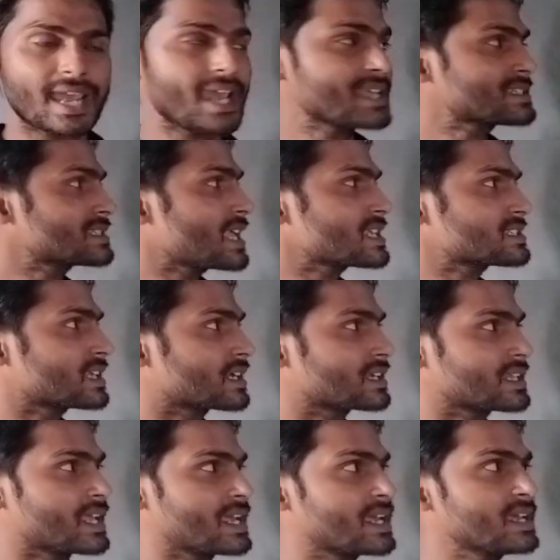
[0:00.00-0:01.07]
एक ऐसा
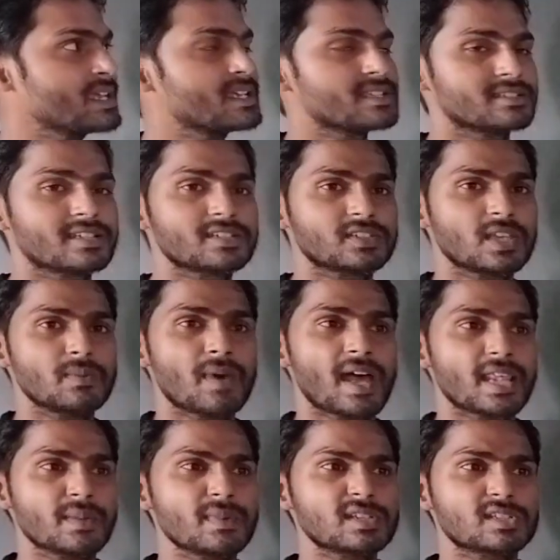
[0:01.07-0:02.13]
संग्रह जिसके
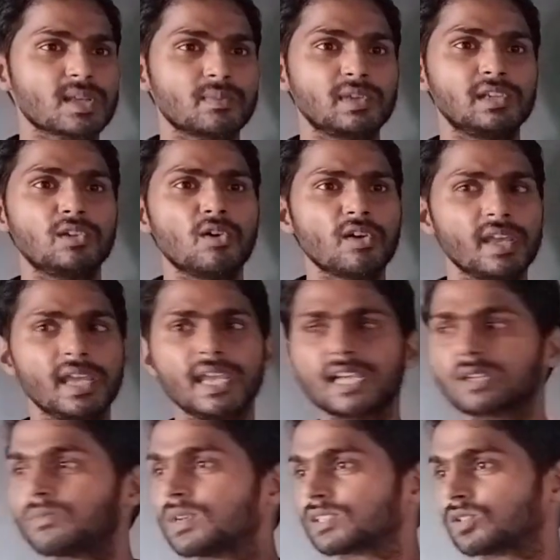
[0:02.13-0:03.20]
बारे में सभी लोग
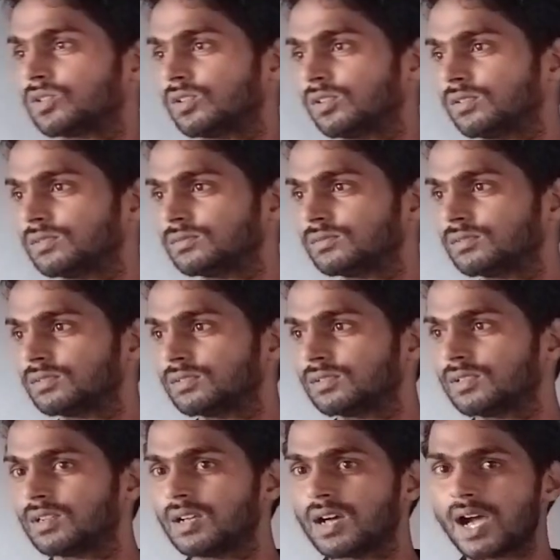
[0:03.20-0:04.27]
एक मत हो
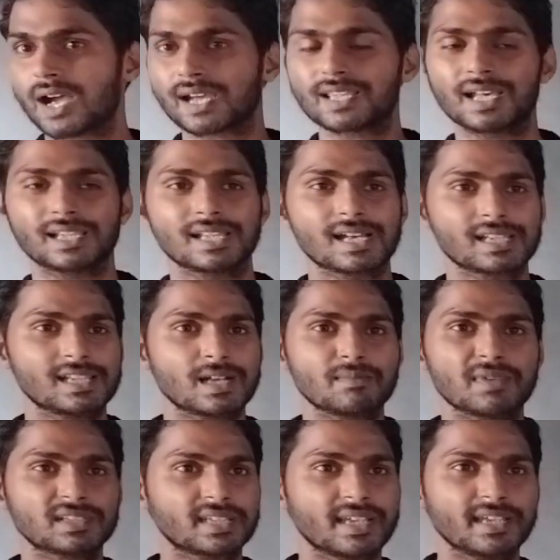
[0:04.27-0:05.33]
अगर अलग
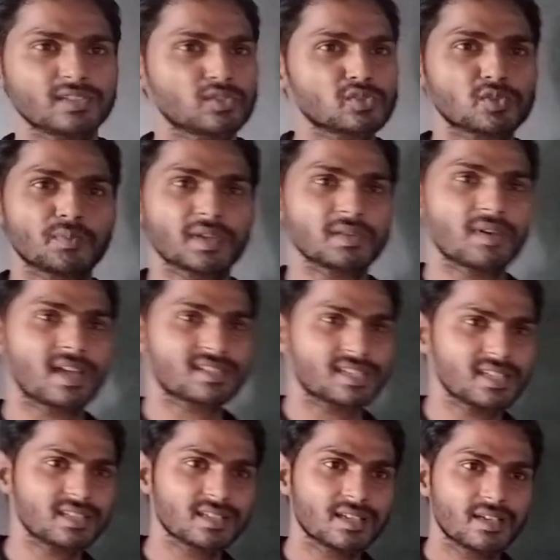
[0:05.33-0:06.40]
अलग मत हैं तो
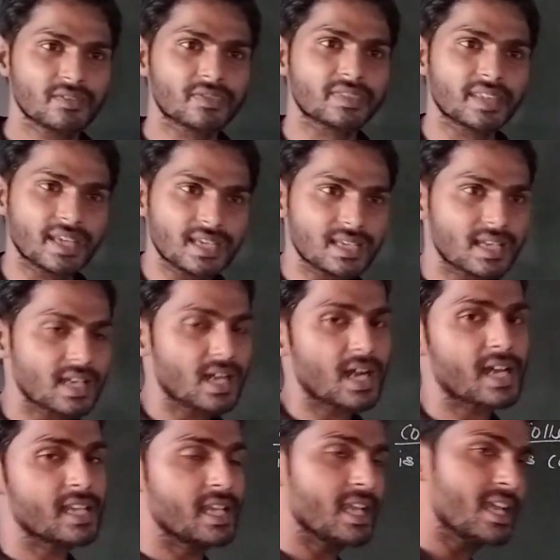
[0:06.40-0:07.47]
सुपरिभाषित नहीं है
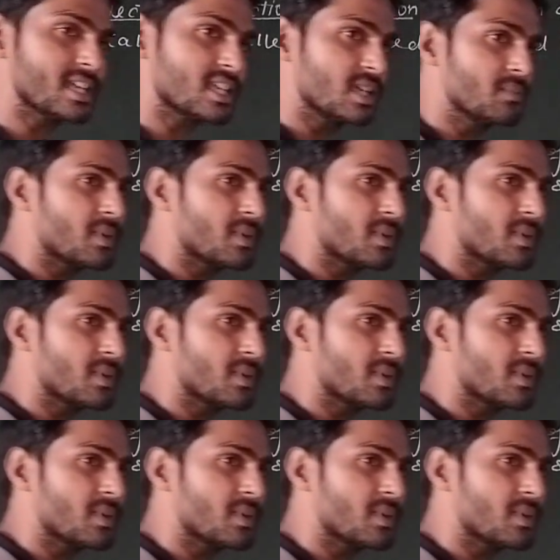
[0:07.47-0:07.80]
अगर एक